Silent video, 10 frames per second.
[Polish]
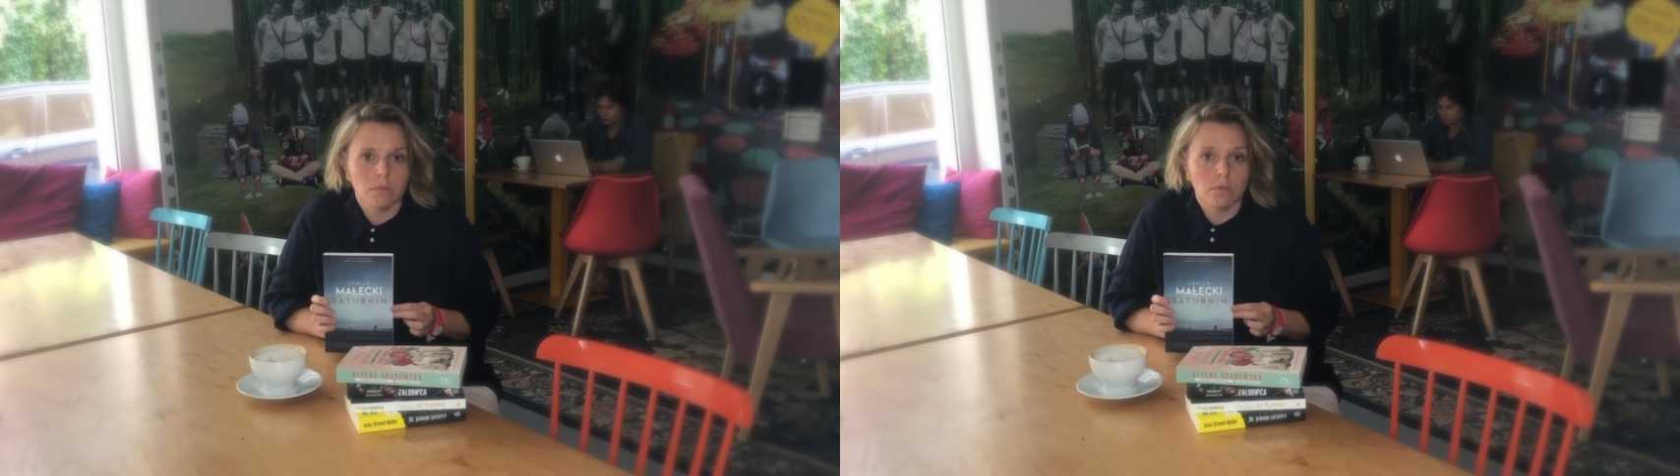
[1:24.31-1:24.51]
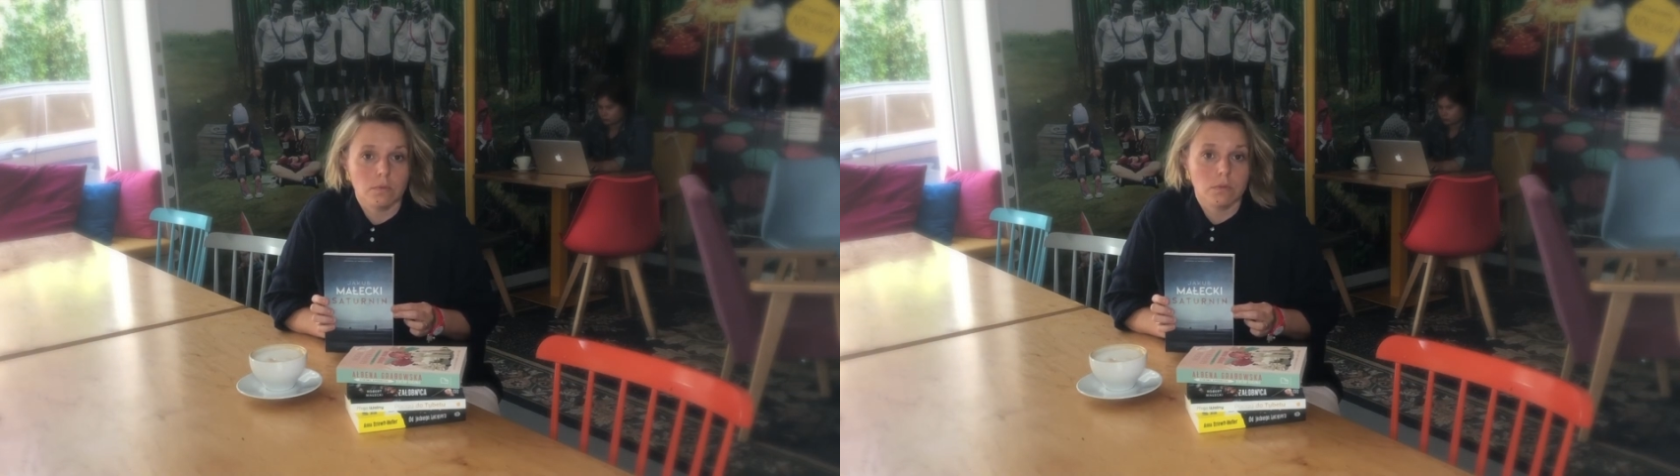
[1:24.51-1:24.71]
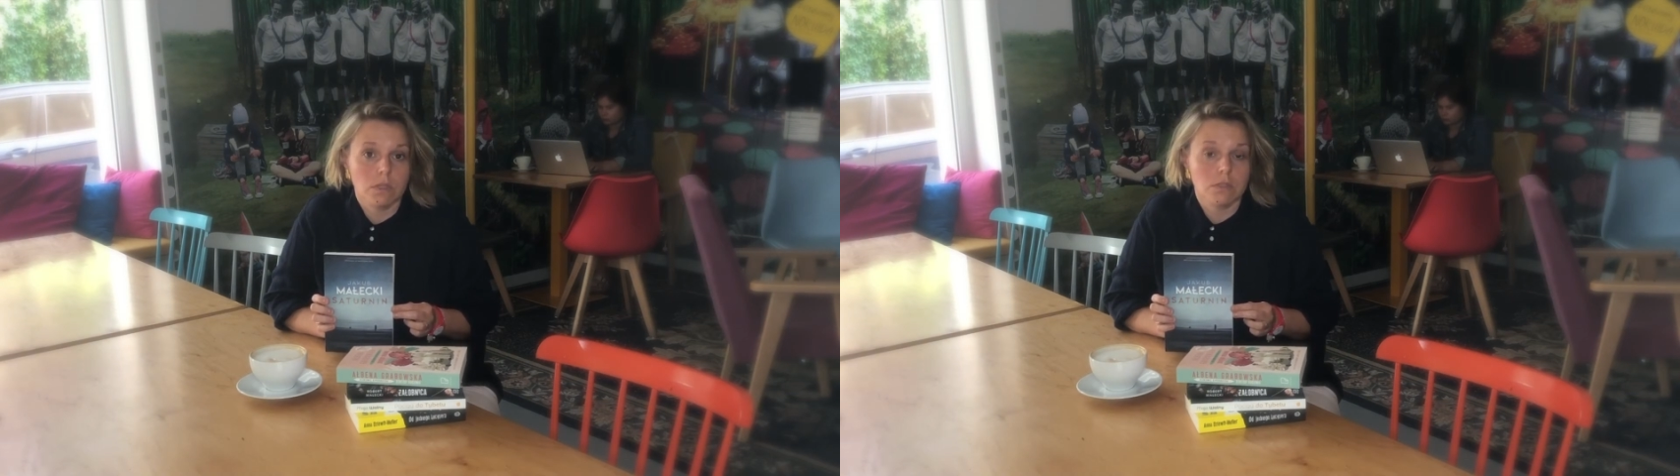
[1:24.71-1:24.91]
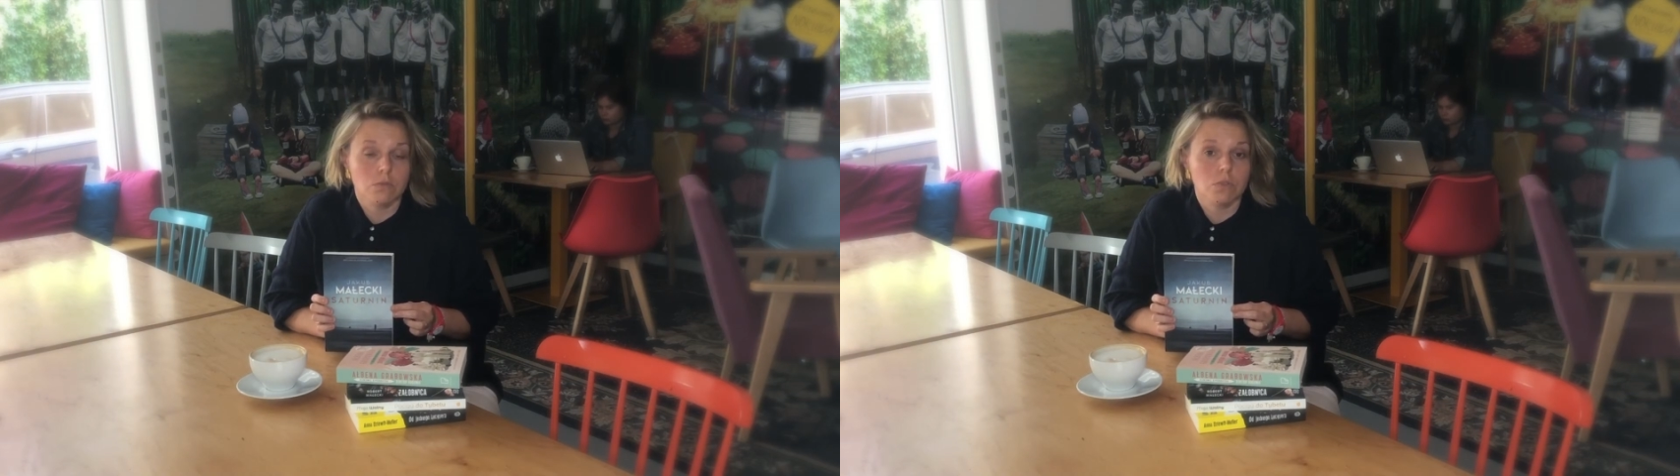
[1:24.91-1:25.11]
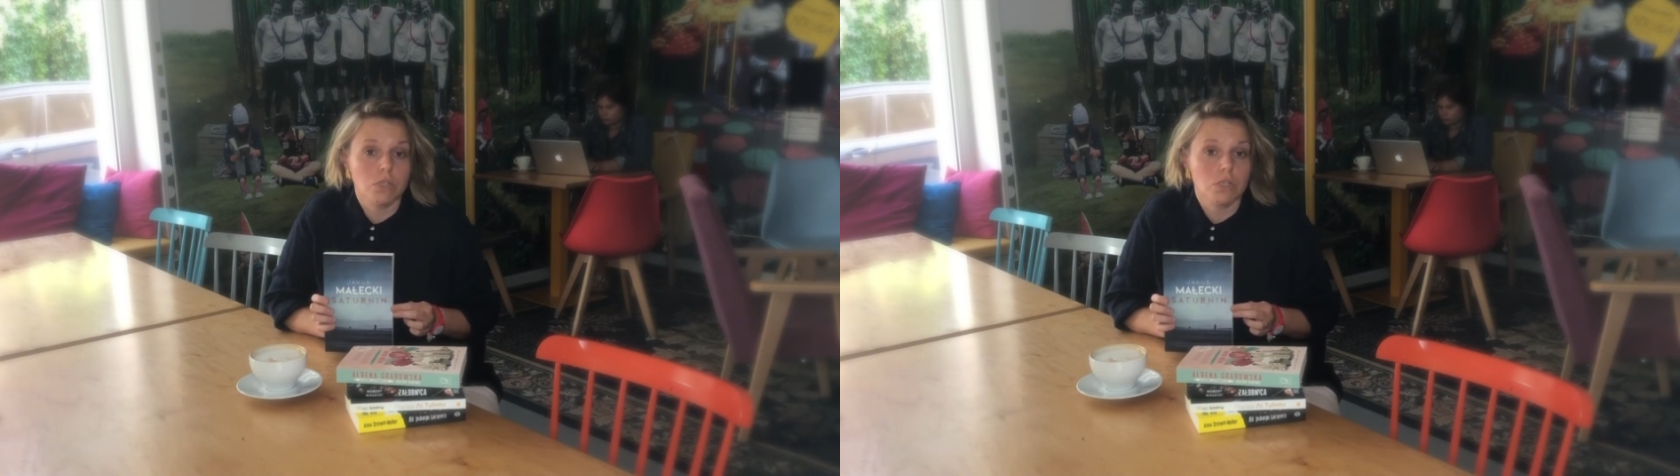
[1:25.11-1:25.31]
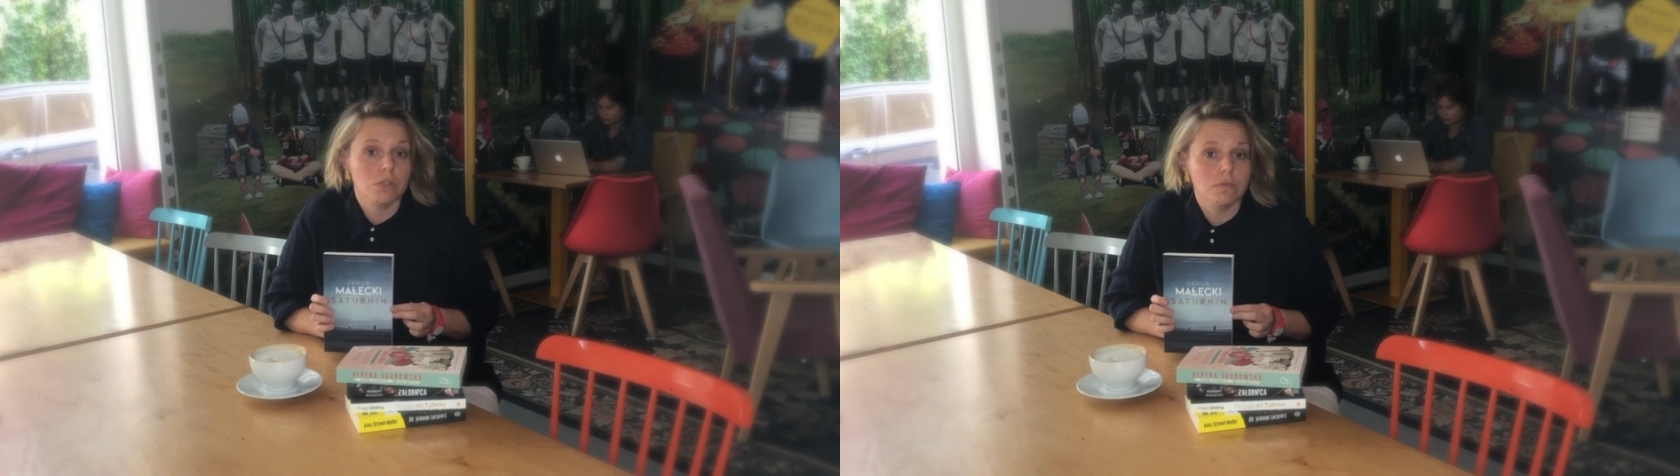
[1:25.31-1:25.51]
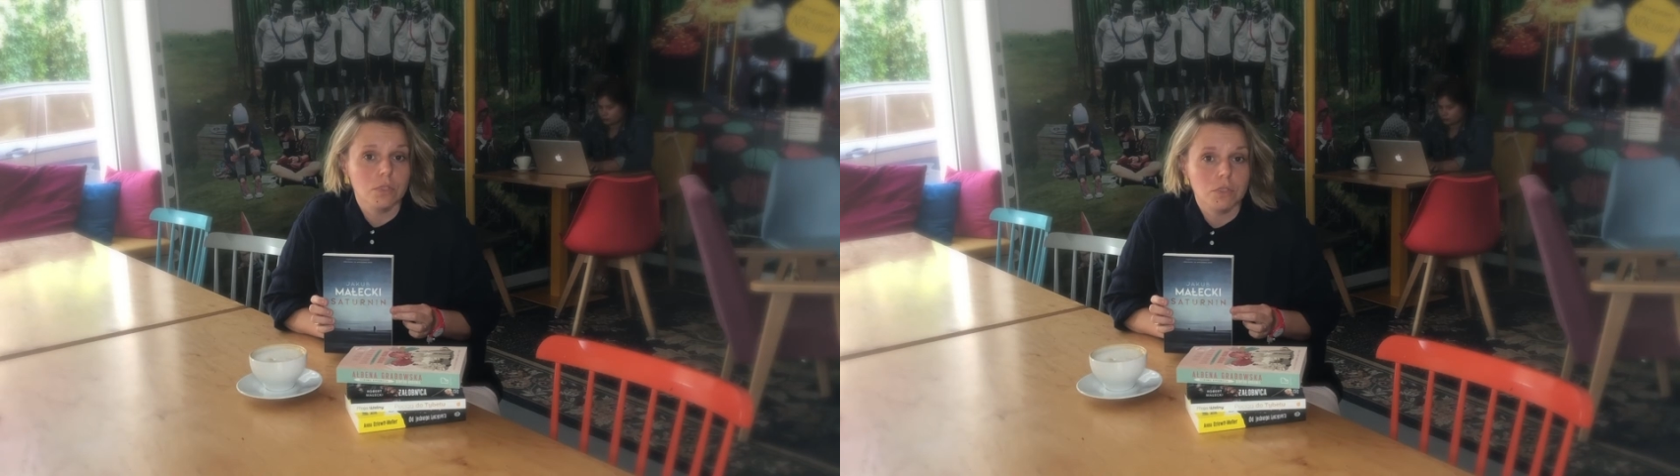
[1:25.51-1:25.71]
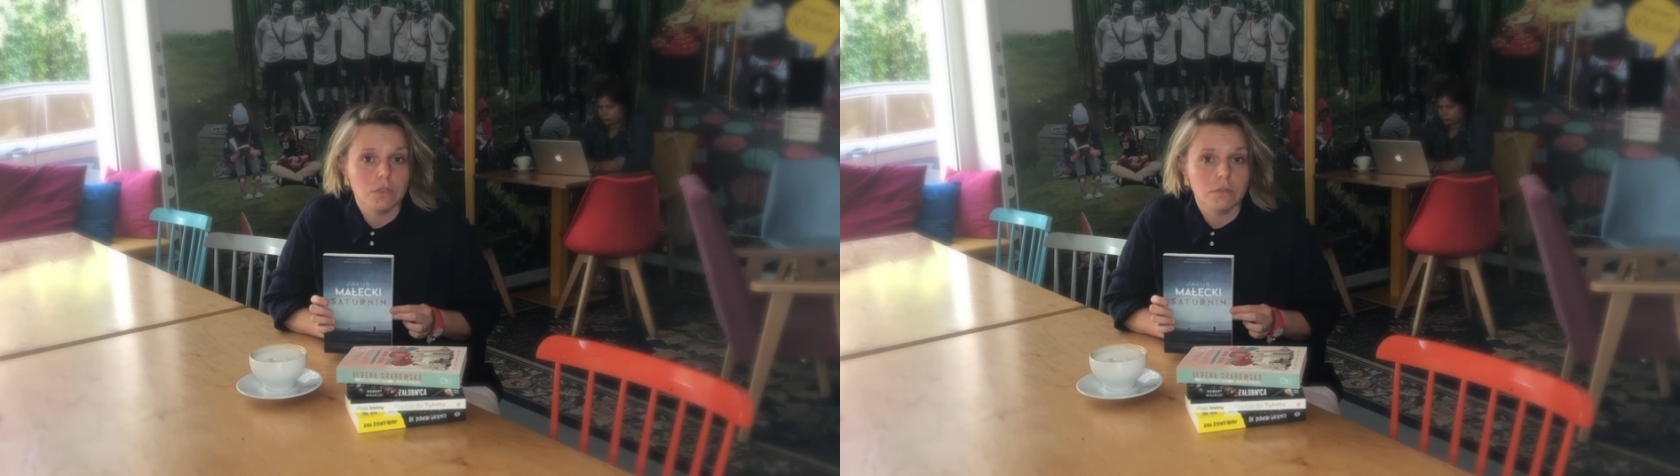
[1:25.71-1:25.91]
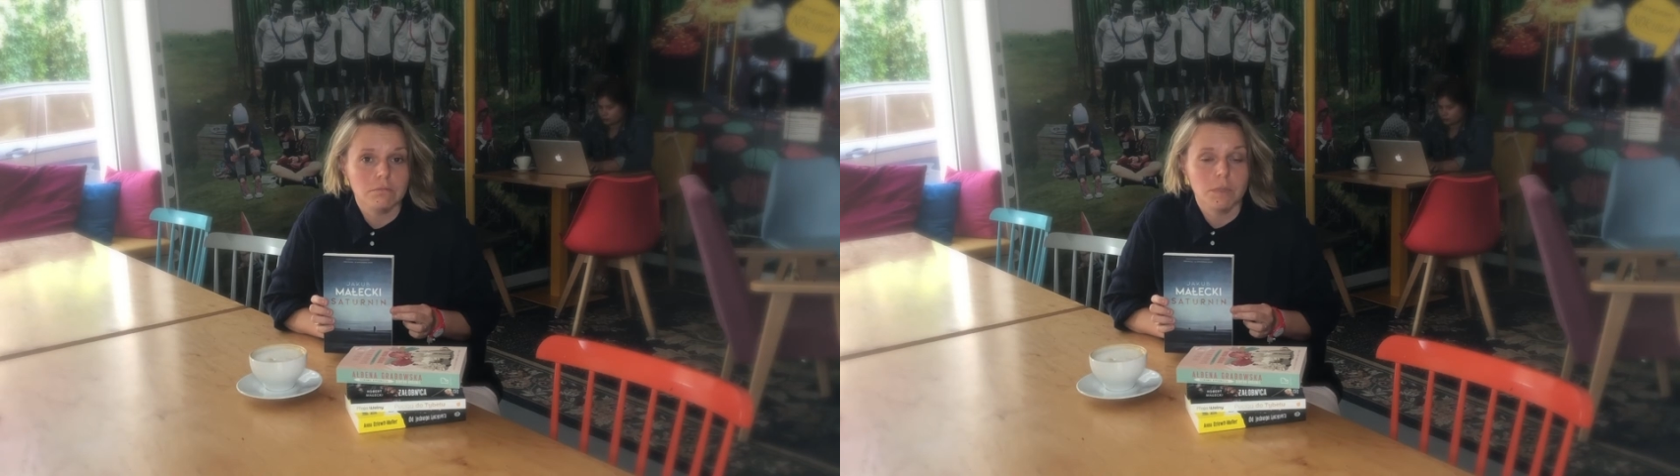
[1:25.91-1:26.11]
Mówią do nas ludzie rzeczywiści